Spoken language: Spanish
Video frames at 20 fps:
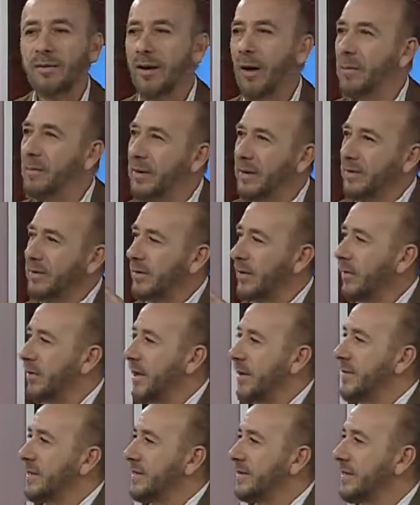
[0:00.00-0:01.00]
No, hombre, ahorita voy
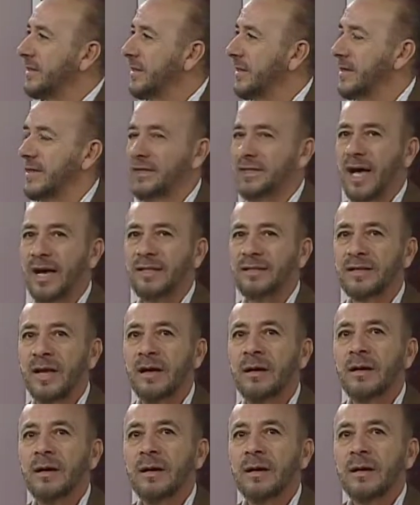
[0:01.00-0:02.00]
a ver si tiene chance.
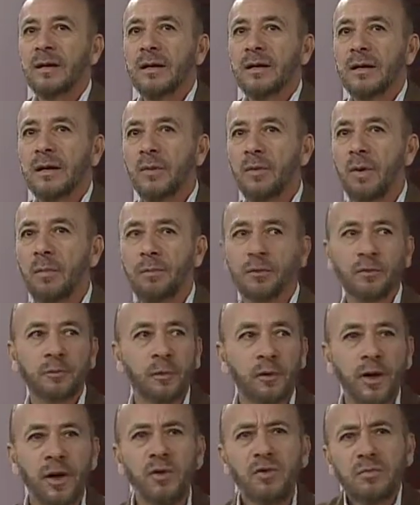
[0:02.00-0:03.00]
Y luego, pues
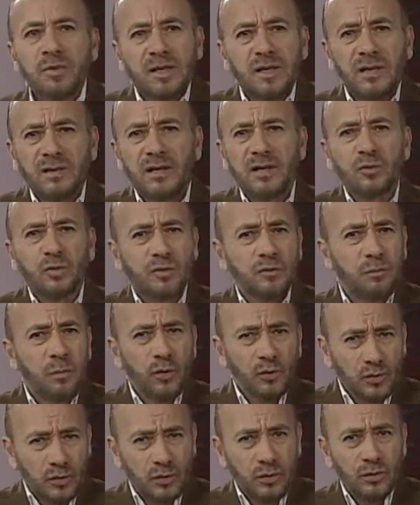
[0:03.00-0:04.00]
¿por qué no invitas a tu
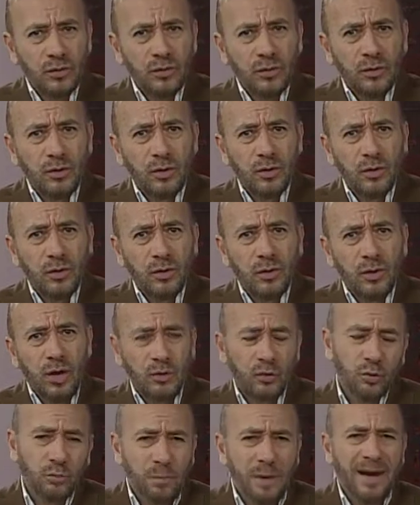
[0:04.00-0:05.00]
esposo? A
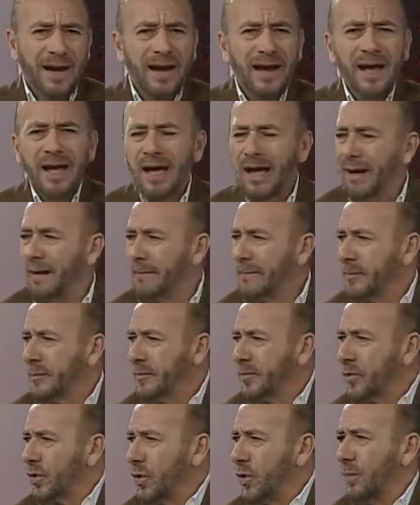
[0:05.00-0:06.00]
tu pareja.
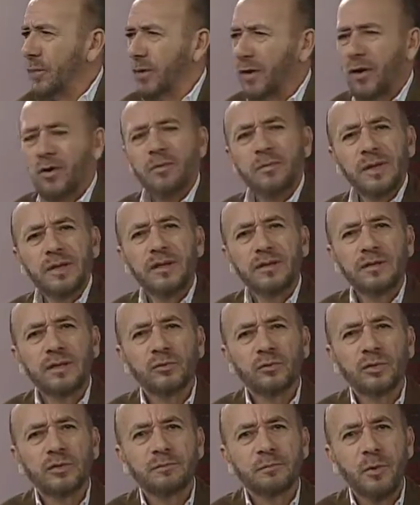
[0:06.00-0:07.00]
¿O por qué no invitas a
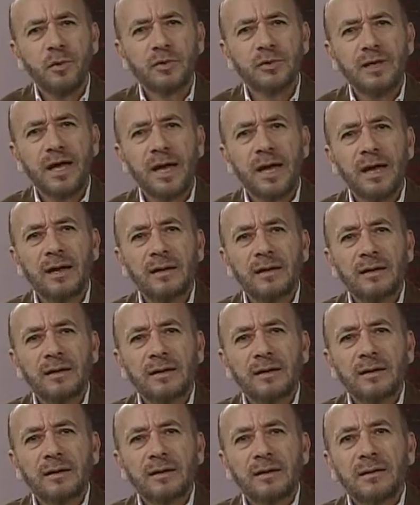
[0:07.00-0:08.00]
tu esposa?
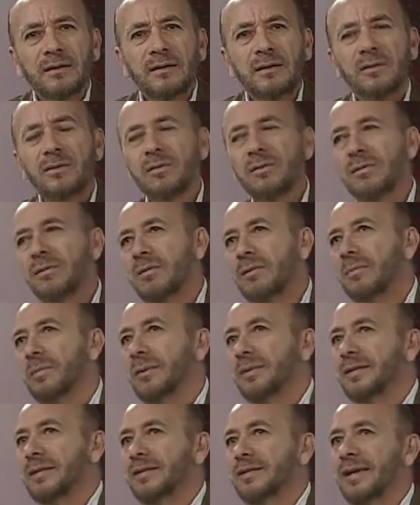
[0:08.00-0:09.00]
No,
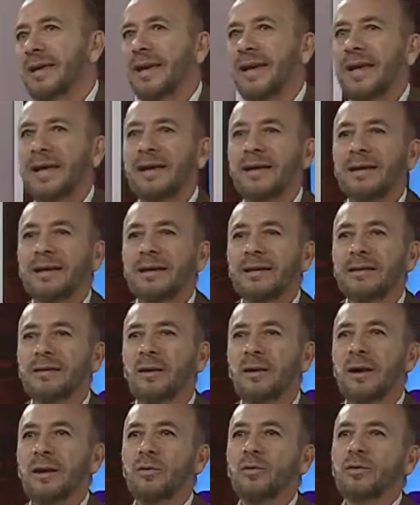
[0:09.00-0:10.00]
pues es que
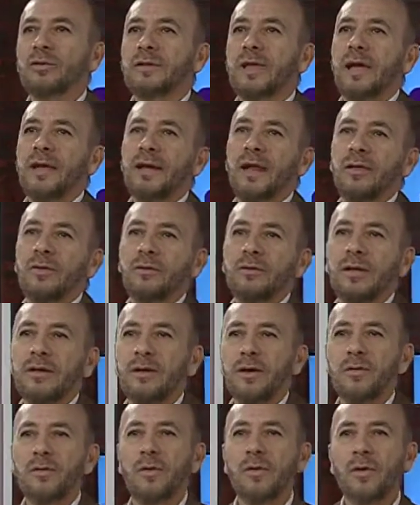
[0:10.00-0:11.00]
no le gusta ir a donde
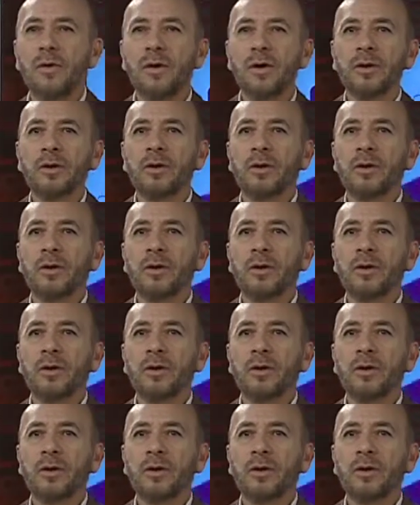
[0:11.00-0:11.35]
yo voy.